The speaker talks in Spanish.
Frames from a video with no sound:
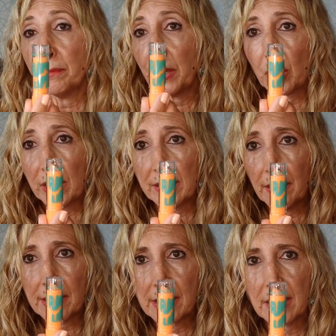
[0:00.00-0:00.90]
pero
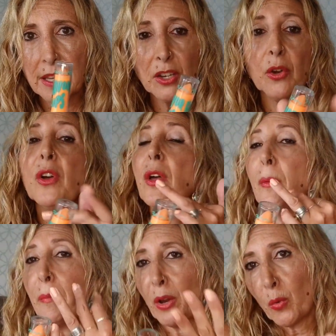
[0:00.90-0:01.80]
este va a ser que no.
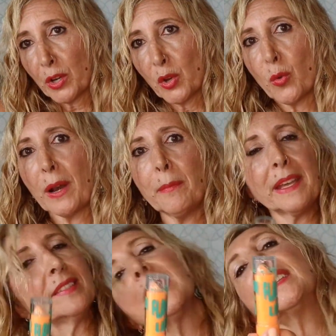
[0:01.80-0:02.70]
Pero bueno,
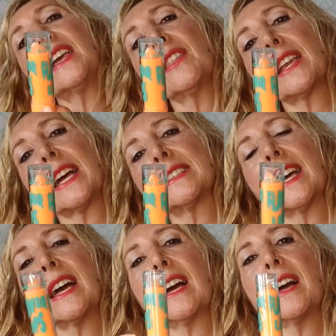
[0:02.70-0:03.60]
igualmente te
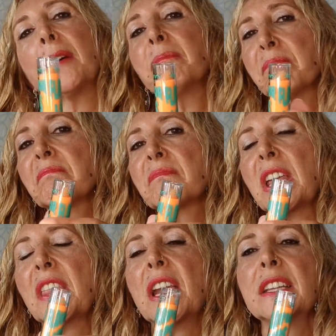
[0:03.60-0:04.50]
hidrata
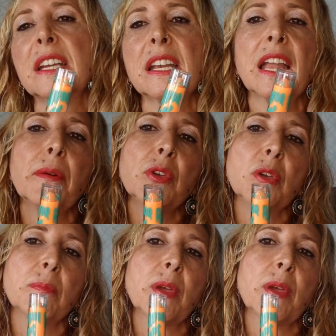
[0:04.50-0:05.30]
te hidrata el labio y